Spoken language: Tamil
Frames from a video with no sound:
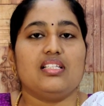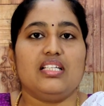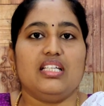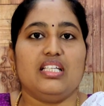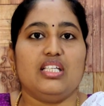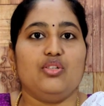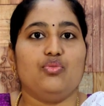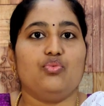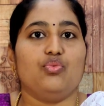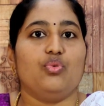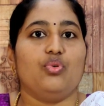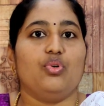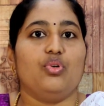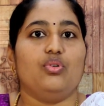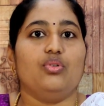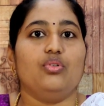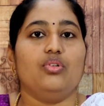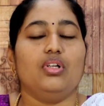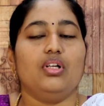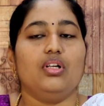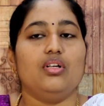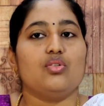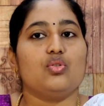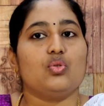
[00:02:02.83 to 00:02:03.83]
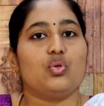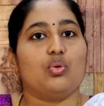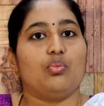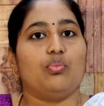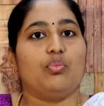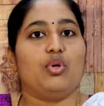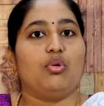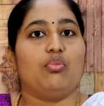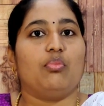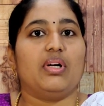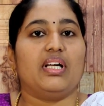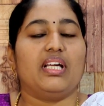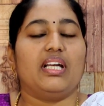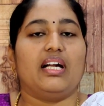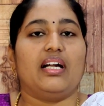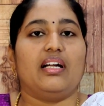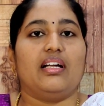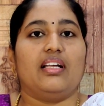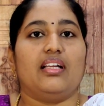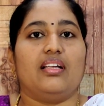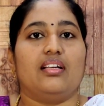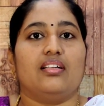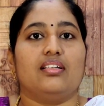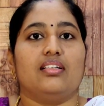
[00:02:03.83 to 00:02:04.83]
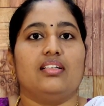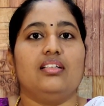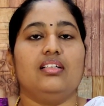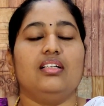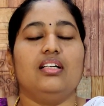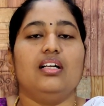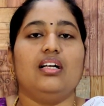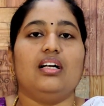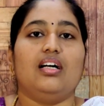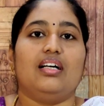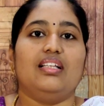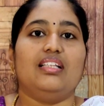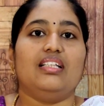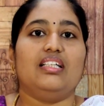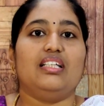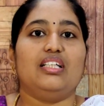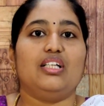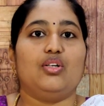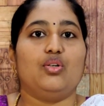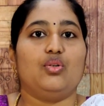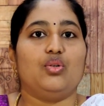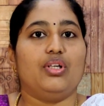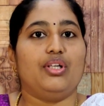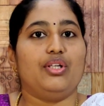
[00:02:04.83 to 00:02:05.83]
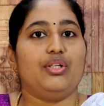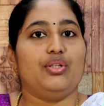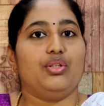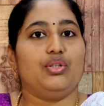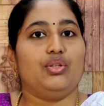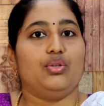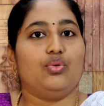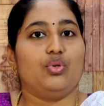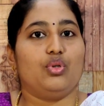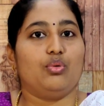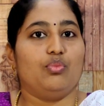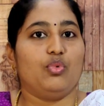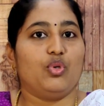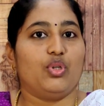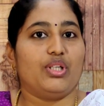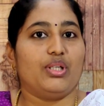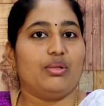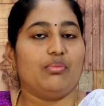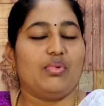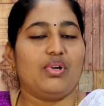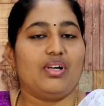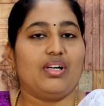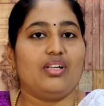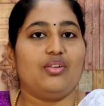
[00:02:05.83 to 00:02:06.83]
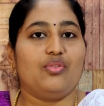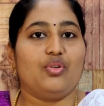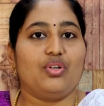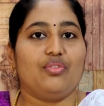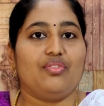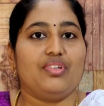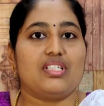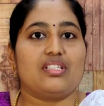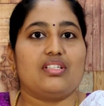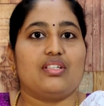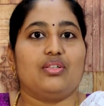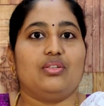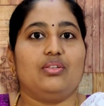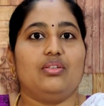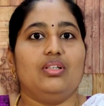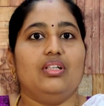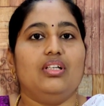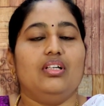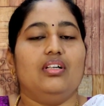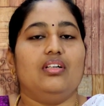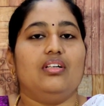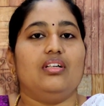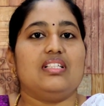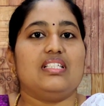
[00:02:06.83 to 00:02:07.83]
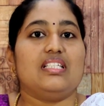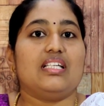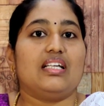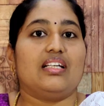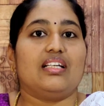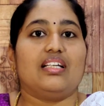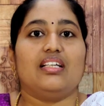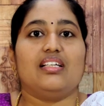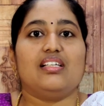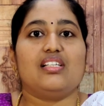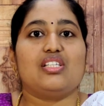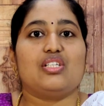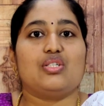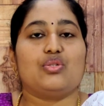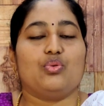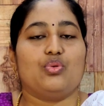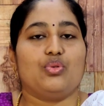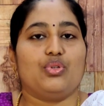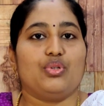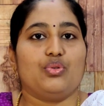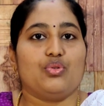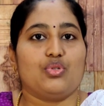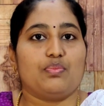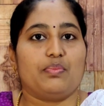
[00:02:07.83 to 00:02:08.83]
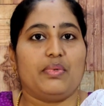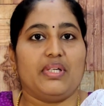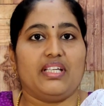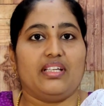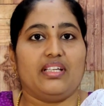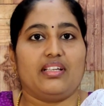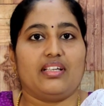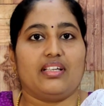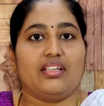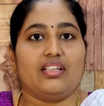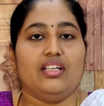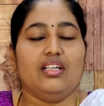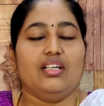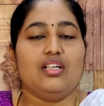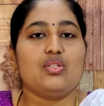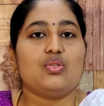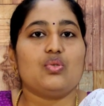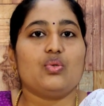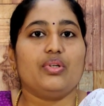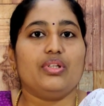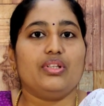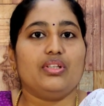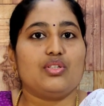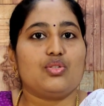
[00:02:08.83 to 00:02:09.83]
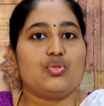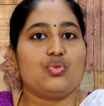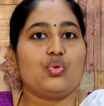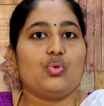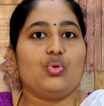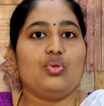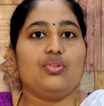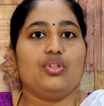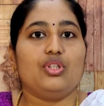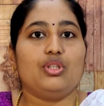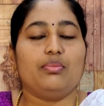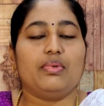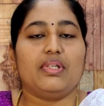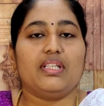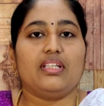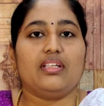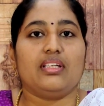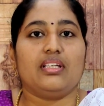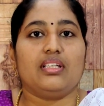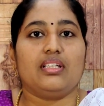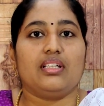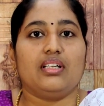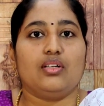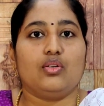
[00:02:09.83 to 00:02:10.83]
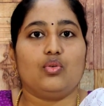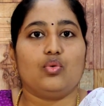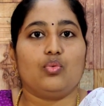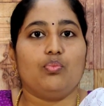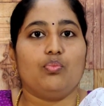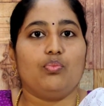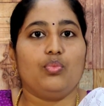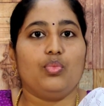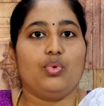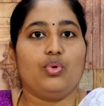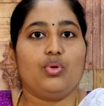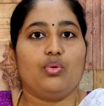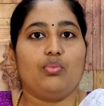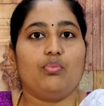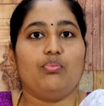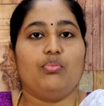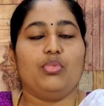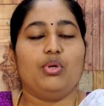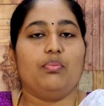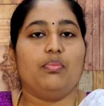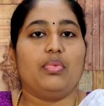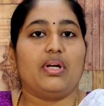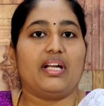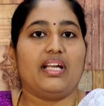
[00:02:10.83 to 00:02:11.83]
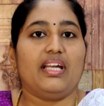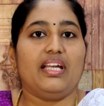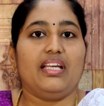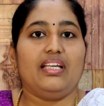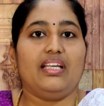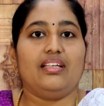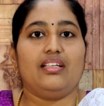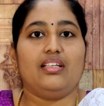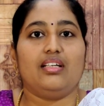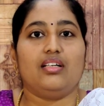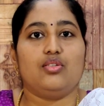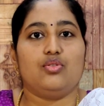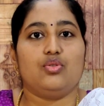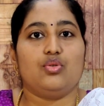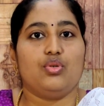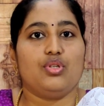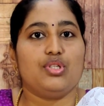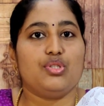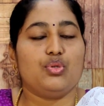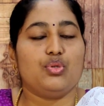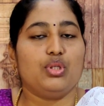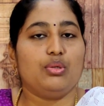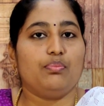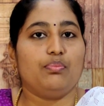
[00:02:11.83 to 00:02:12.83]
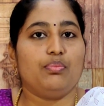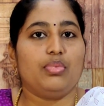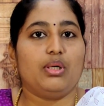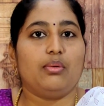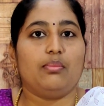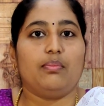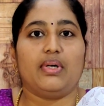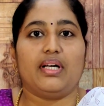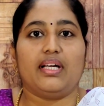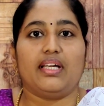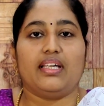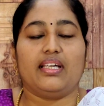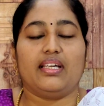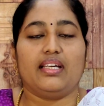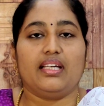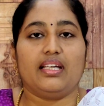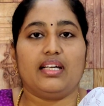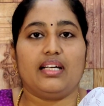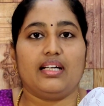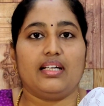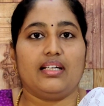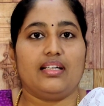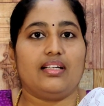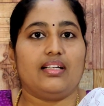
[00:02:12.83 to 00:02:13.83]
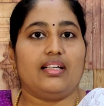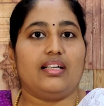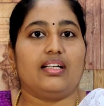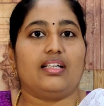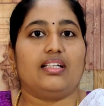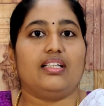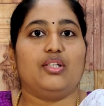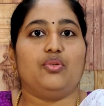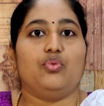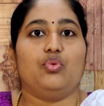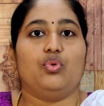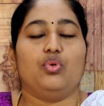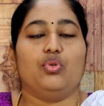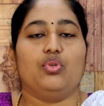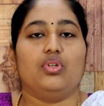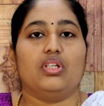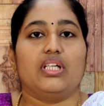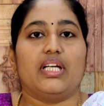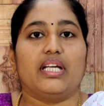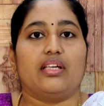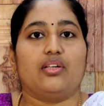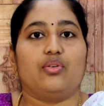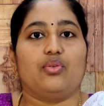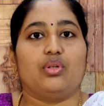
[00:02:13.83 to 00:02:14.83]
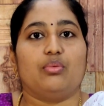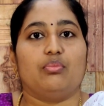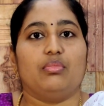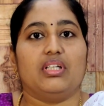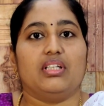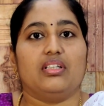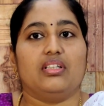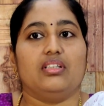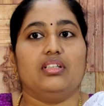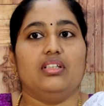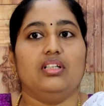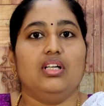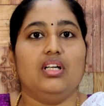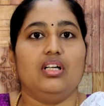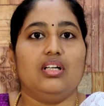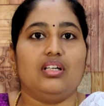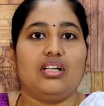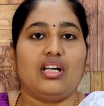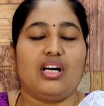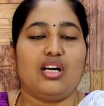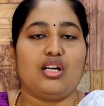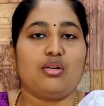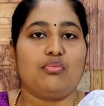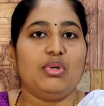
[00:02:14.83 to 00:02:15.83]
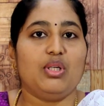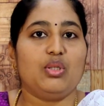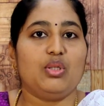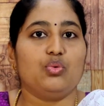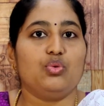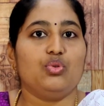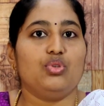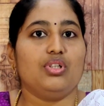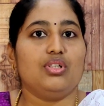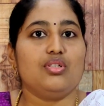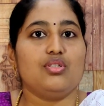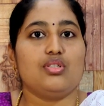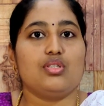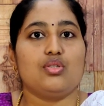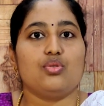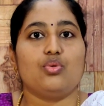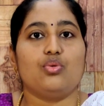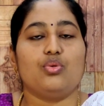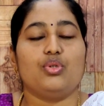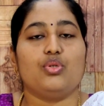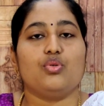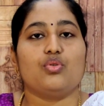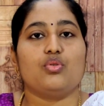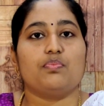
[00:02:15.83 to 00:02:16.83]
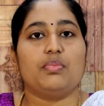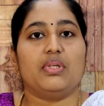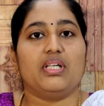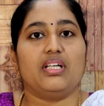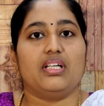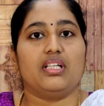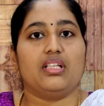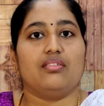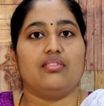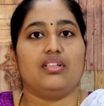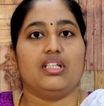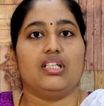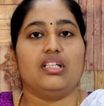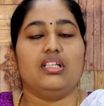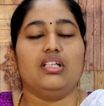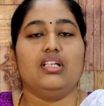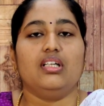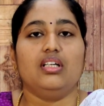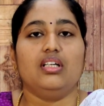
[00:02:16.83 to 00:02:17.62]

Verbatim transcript: ஸ்லீவ் ஃபுல்லும் ஸோ ரொம்ப ரொம்ப கிராண்டா இருக்குது அதுக்கு நடுவில் இன்னொரு முக்கியமான ஒரு விஷயம் ஜர்கன் ஸ்டோன் யூஸ் பண்ணியிருக்கேன் ஸோ இந்த ஸ்டோன் வந்து பார்த்தீங்கன்னா ரொம்ப ரொம்ப பிரைட்டா ஜொலி ஜொலிப்பா பயங்கர அட்ராக்டிவ் லுக்கு கிடைக்கும் நம்மளுக்கு நார்மல் குந்தன் ஸ்டோன் யூஸ் பண்றதை விட